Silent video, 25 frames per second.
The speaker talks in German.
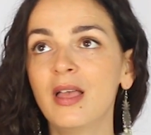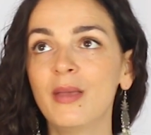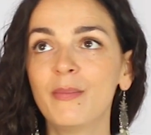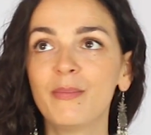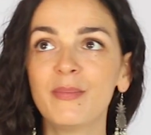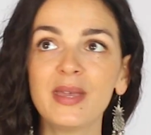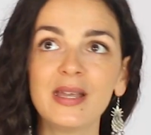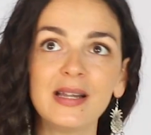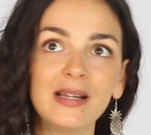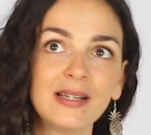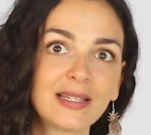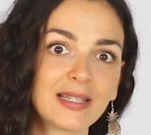
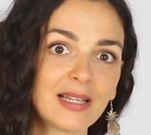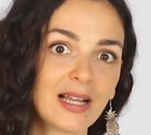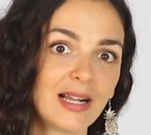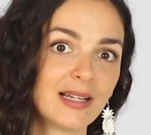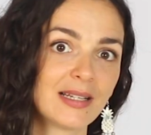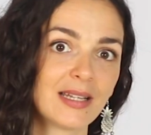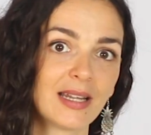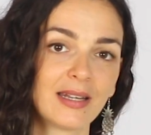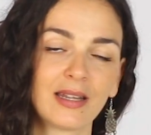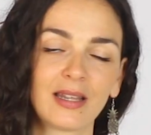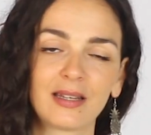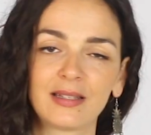
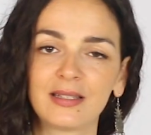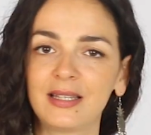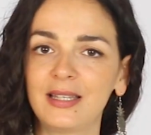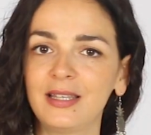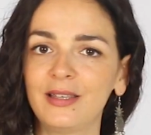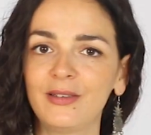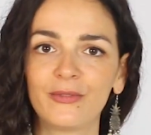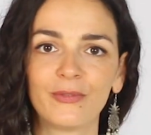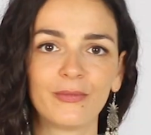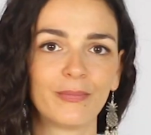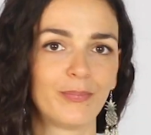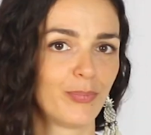
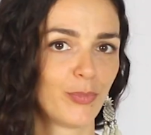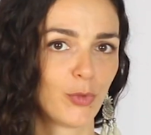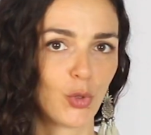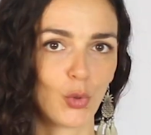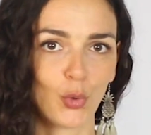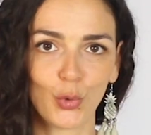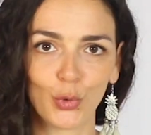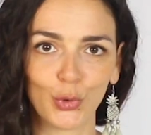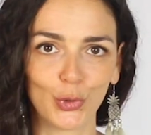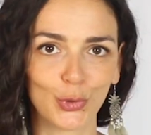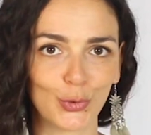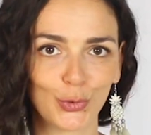Milchalternativen
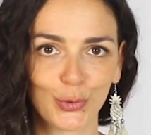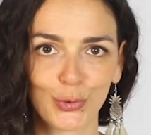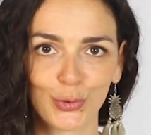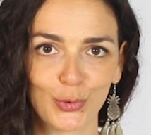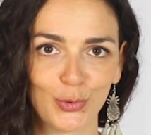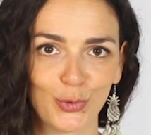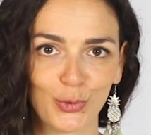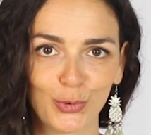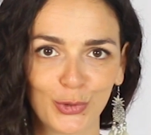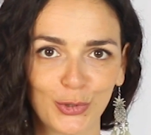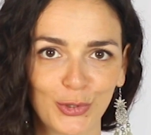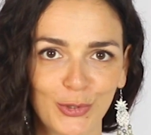und, und,
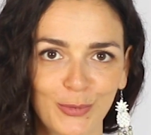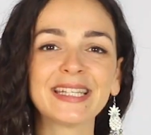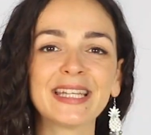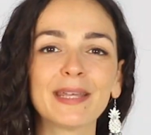und.